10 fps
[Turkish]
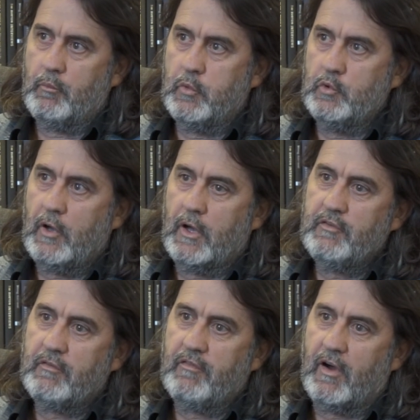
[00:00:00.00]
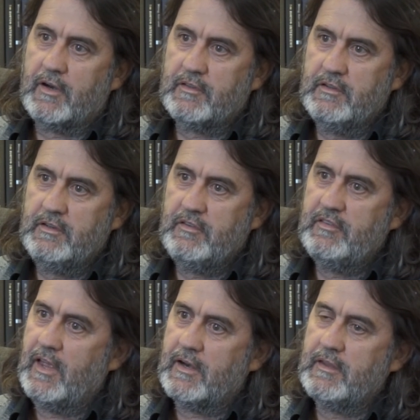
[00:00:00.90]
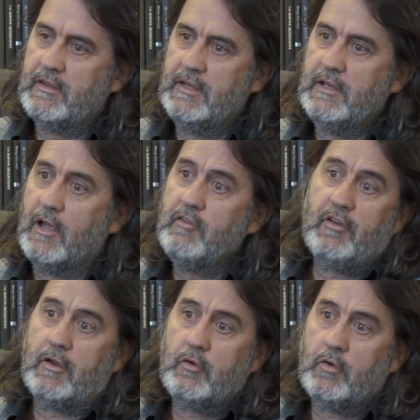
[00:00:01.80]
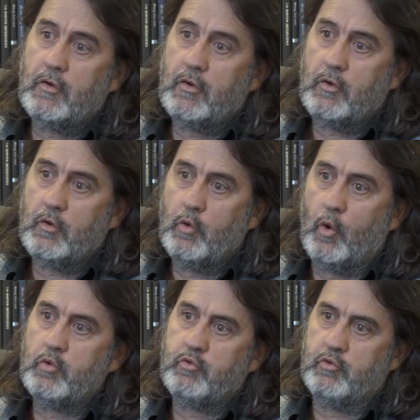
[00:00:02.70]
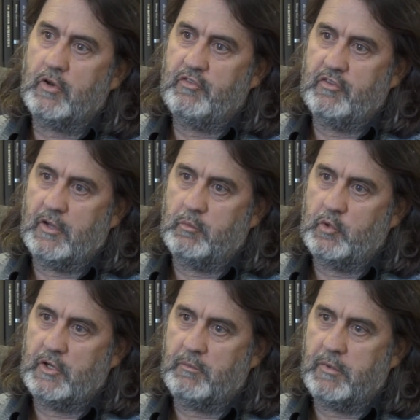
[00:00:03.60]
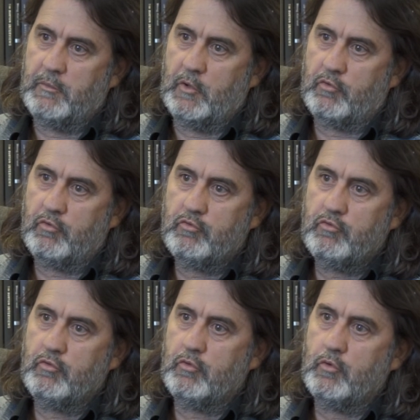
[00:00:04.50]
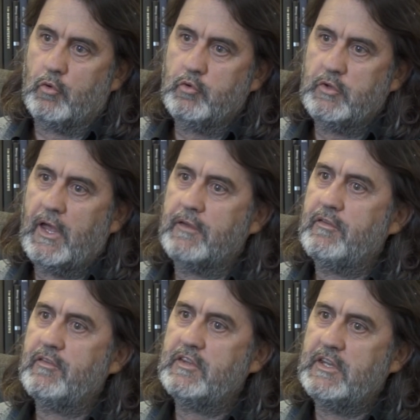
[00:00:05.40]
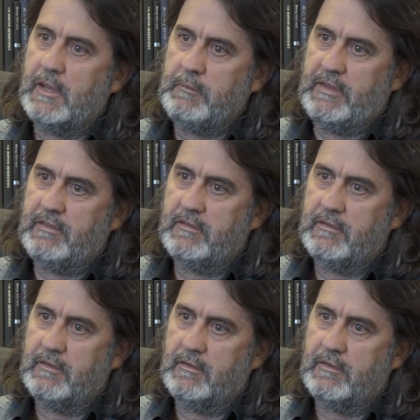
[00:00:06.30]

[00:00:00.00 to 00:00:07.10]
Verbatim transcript: Bunu ancak vardığınız yerde değil ancak yol sürecinde bunu yapabiliyorsunuz. Çünkü yolun kendisi dinamik.